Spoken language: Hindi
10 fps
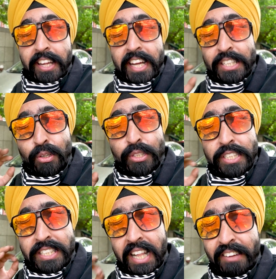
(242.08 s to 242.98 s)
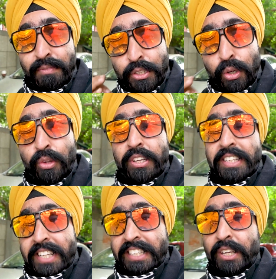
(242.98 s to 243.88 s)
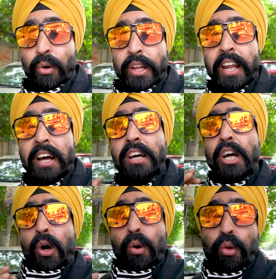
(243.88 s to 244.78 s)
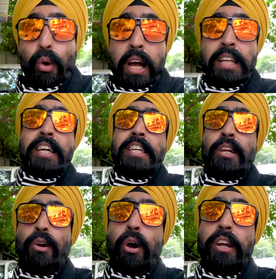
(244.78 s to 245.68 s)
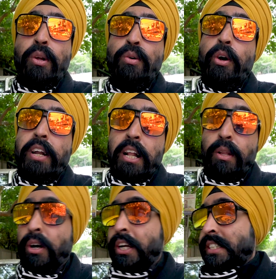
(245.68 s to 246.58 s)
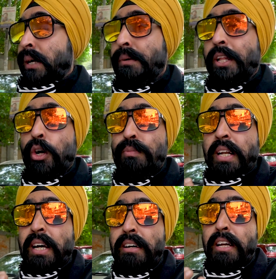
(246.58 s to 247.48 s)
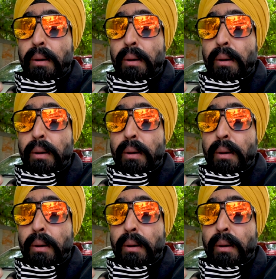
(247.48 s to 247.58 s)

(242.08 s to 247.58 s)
रही है जो चीज़ लाइफ में जो चीज़ जैसे हो रही है ना उसको एज इट इज़ रिकॉर्ड करूँगा और डाल दूँगा इस टाइम पर देखो मैं ना